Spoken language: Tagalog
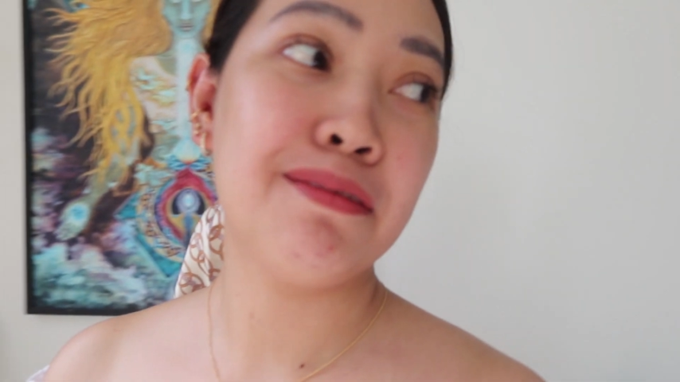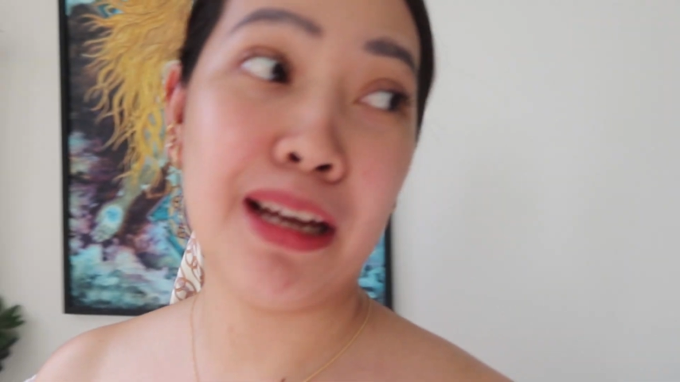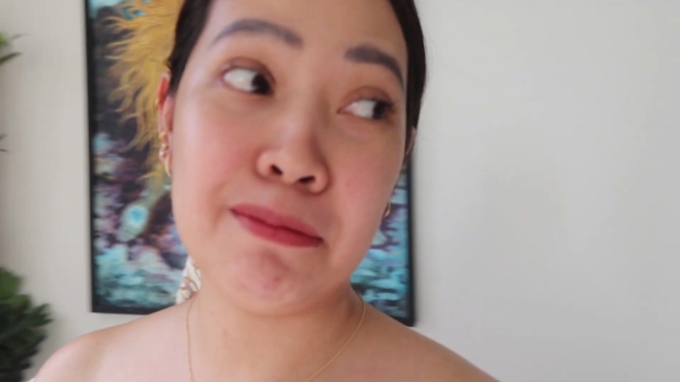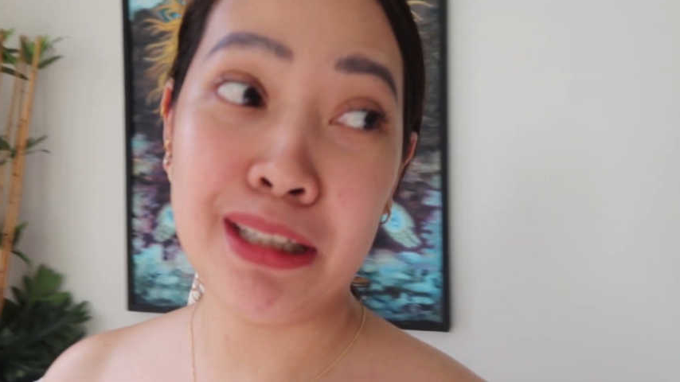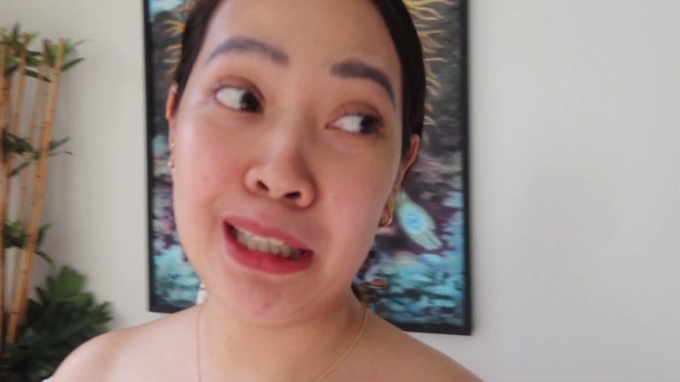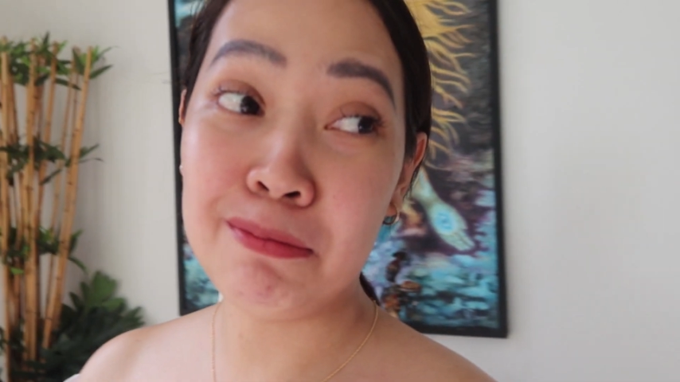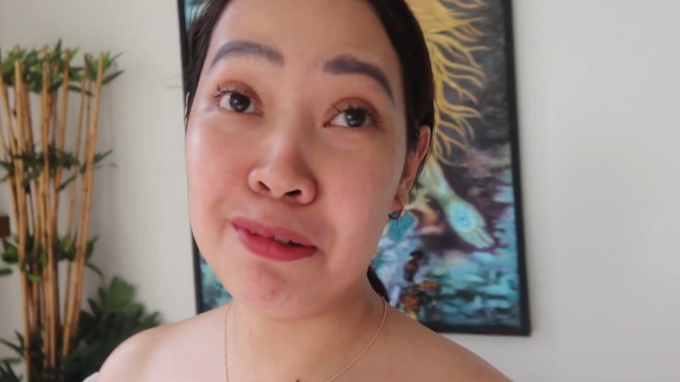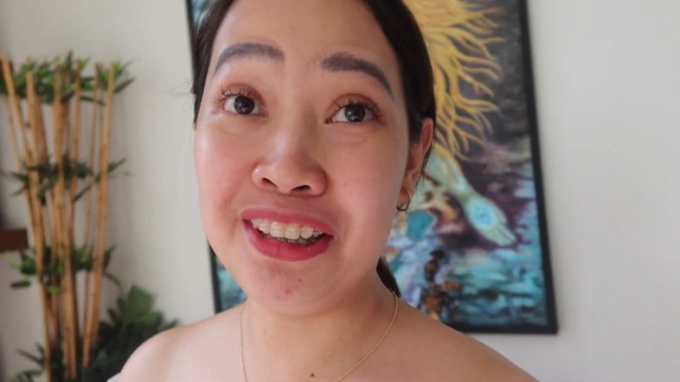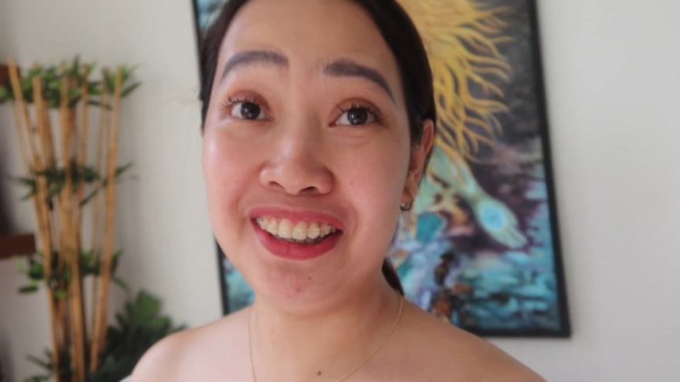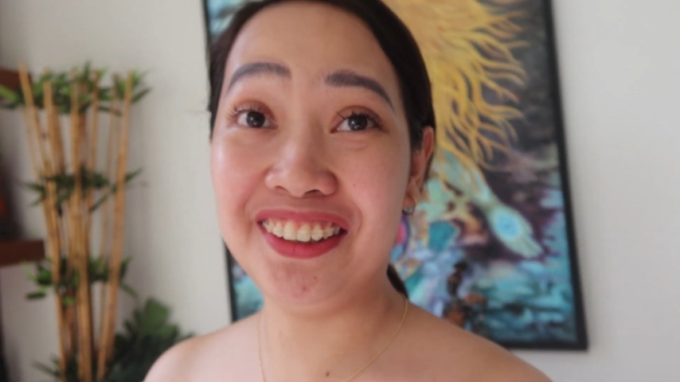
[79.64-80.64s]
Family
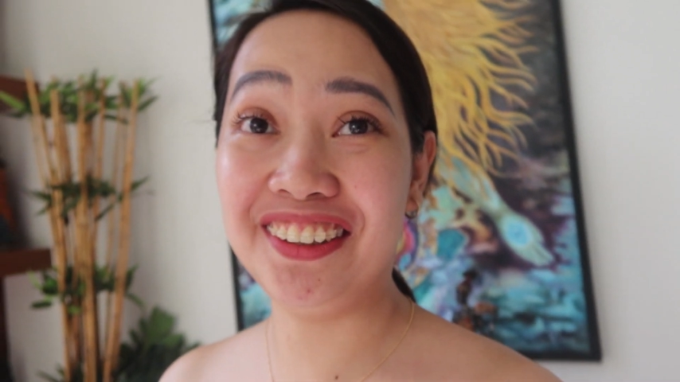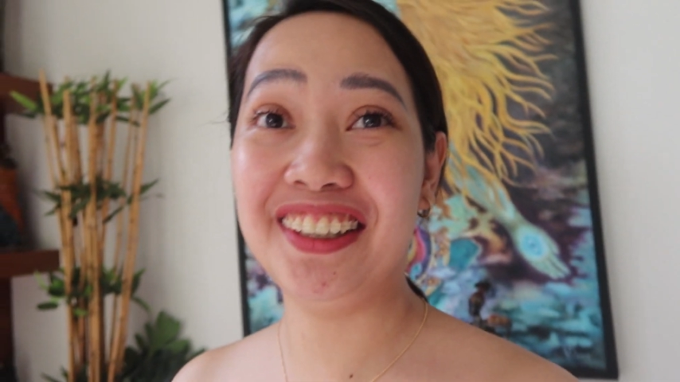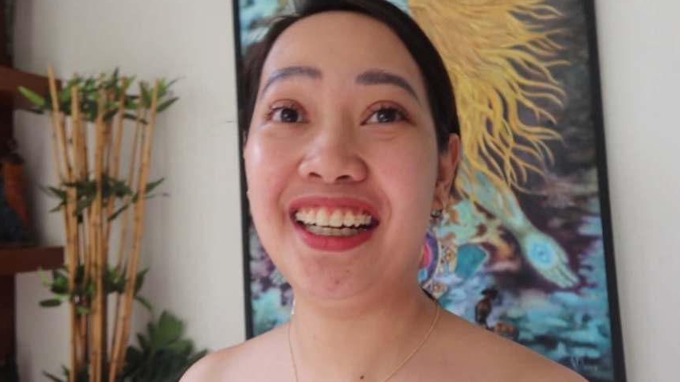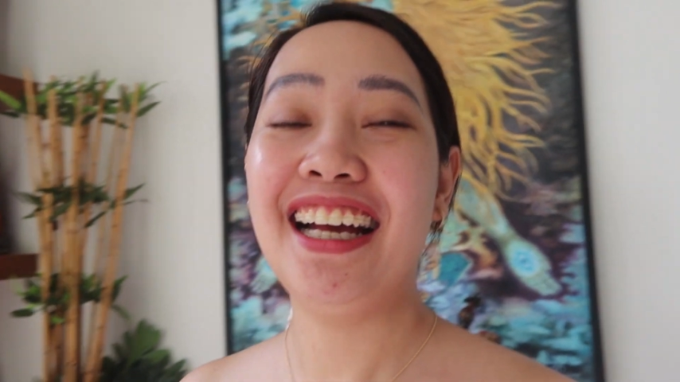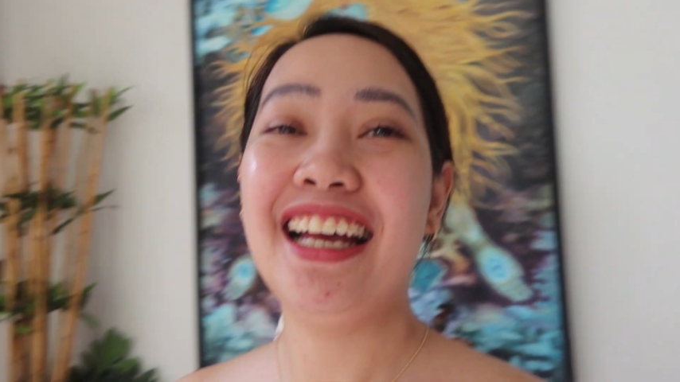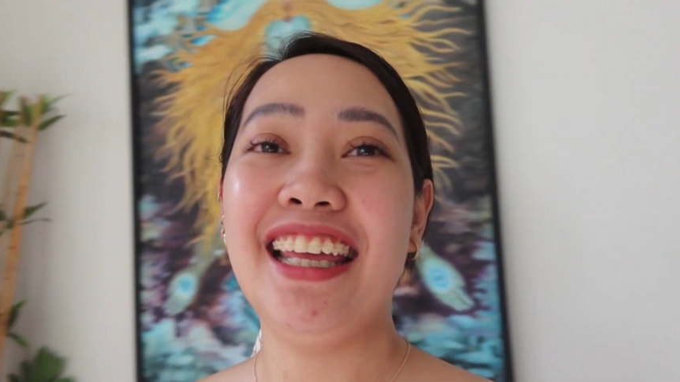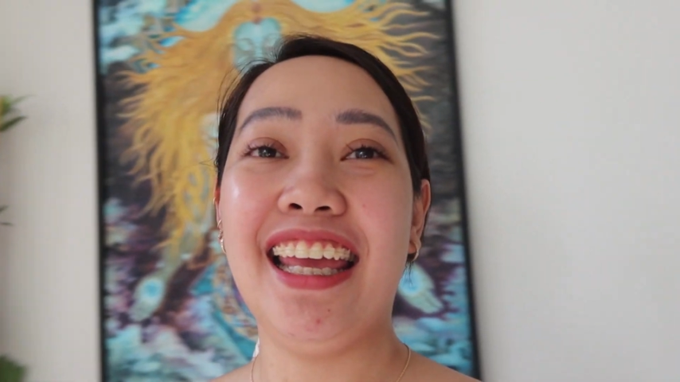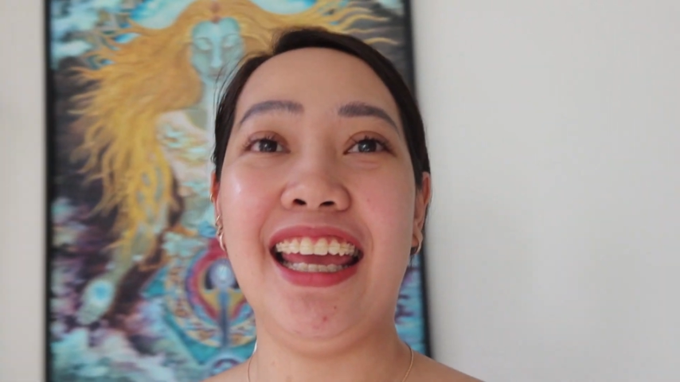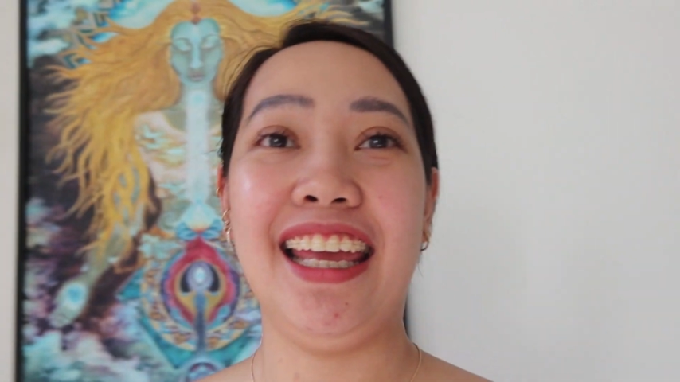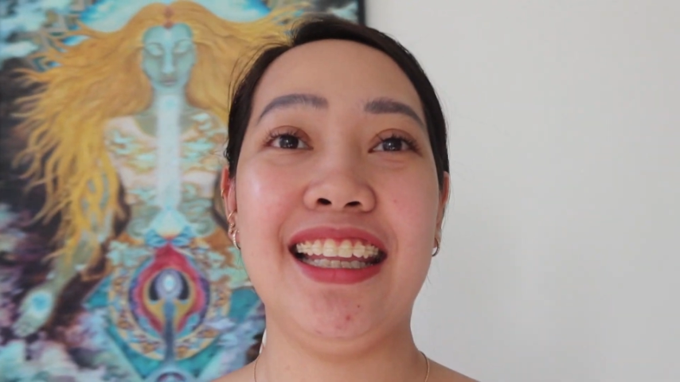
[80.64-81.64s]
Mundo.
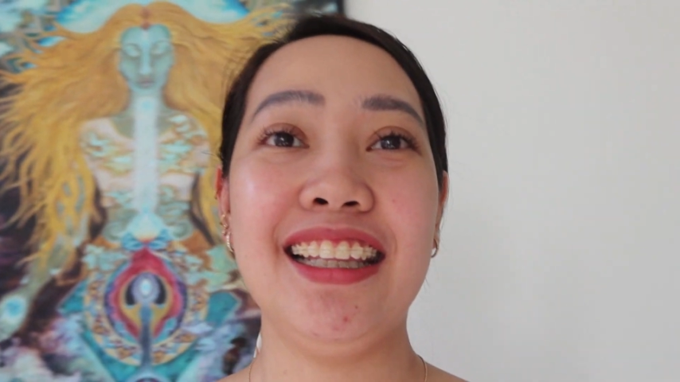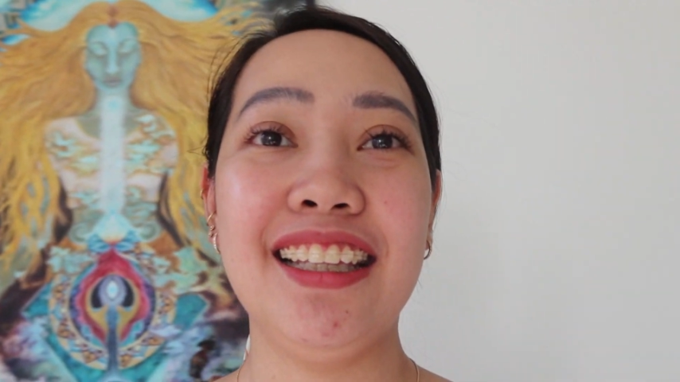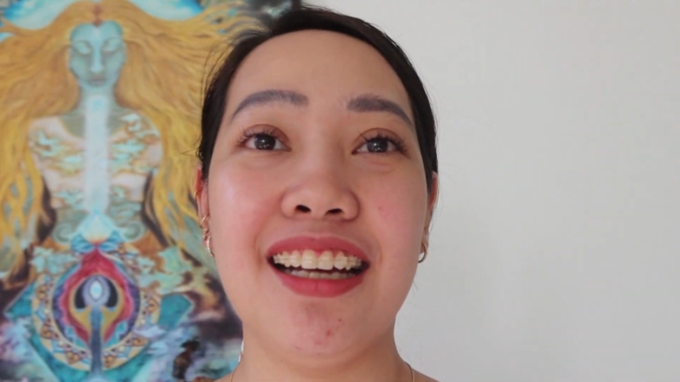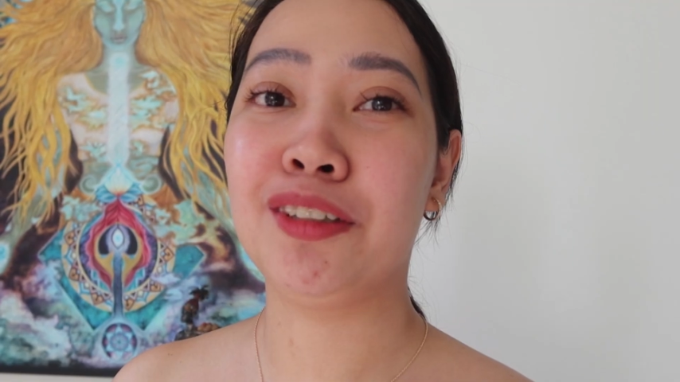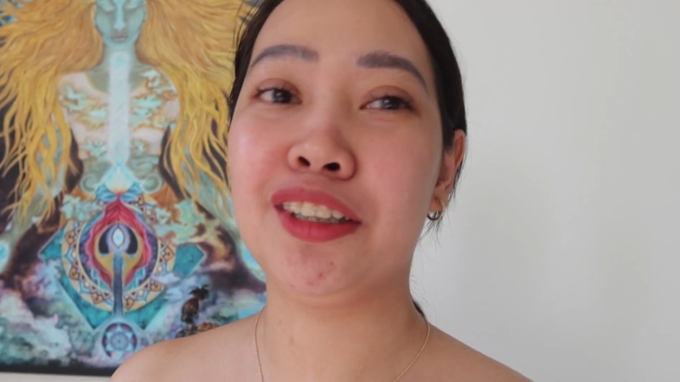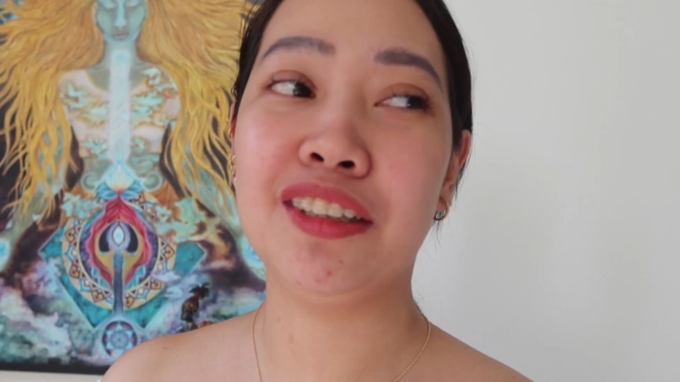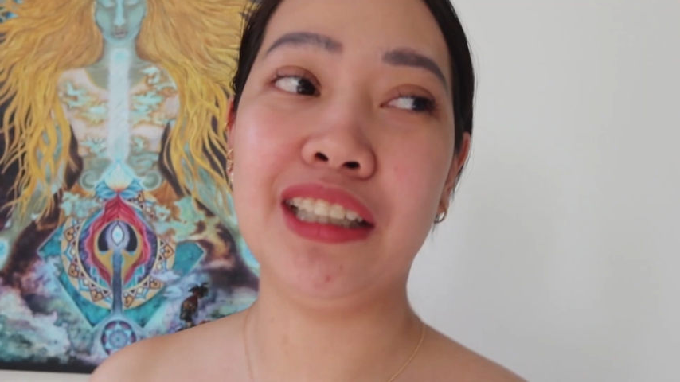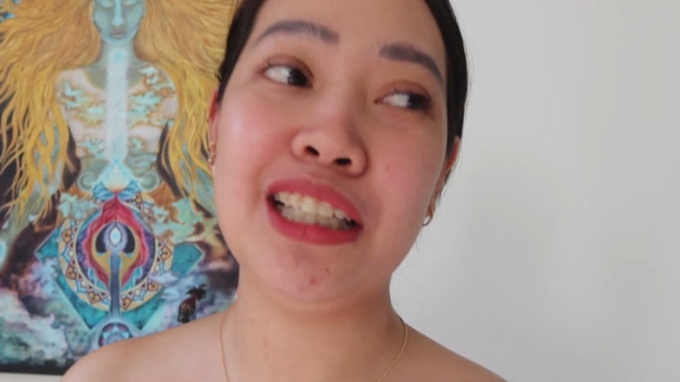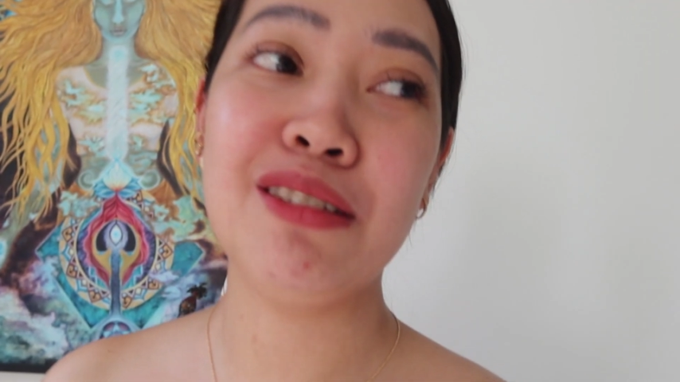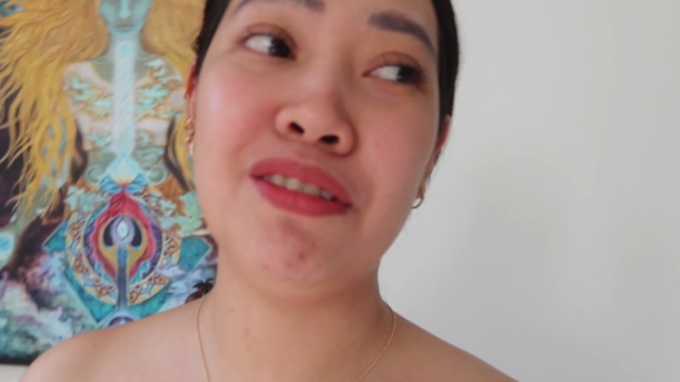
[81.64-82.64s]
And for
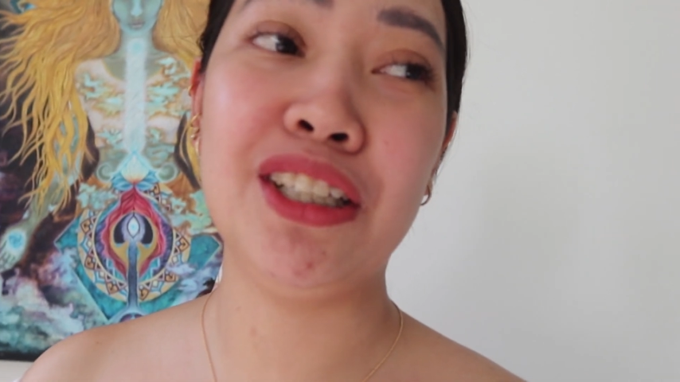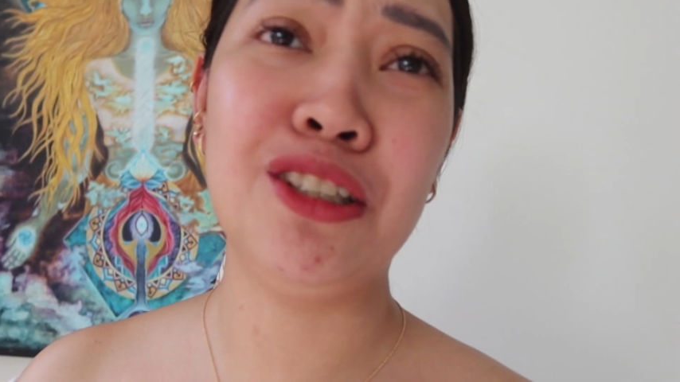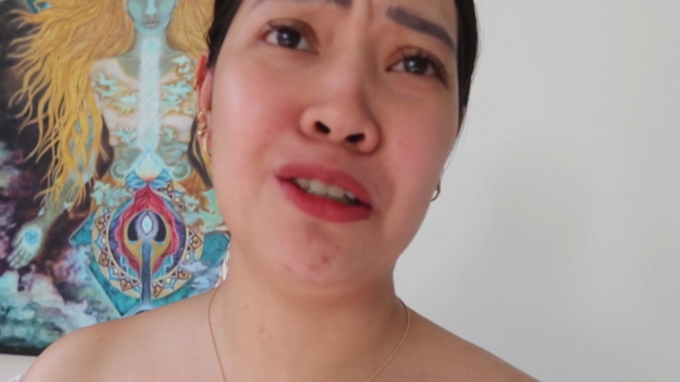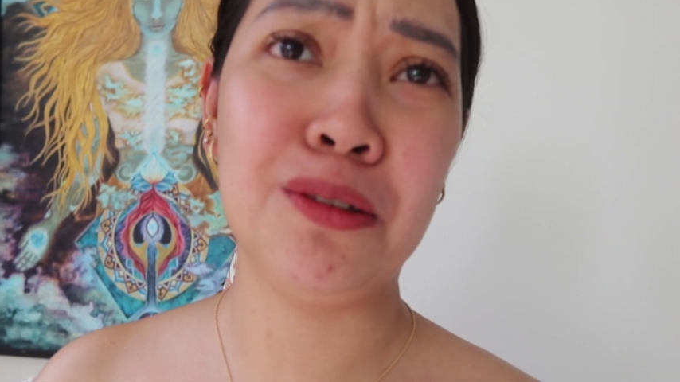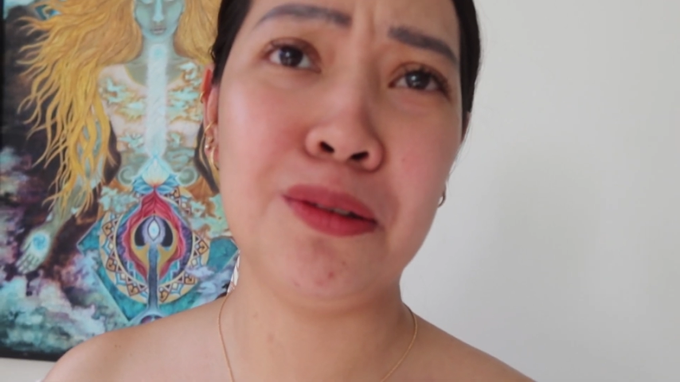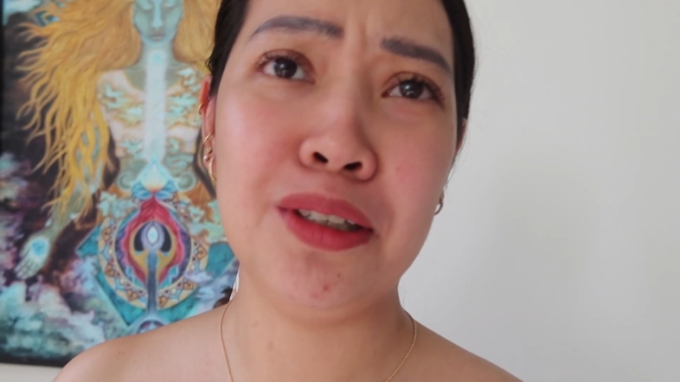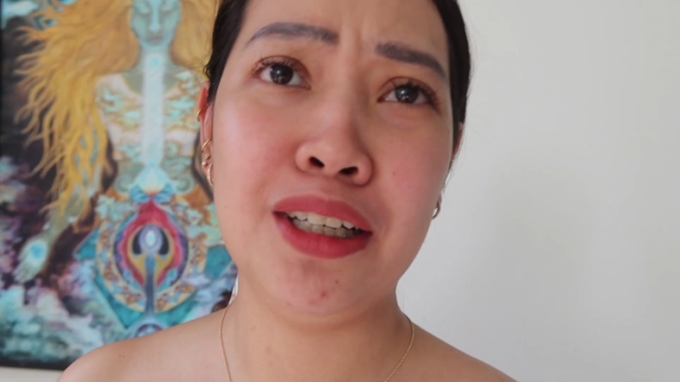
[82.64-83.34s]
today's video,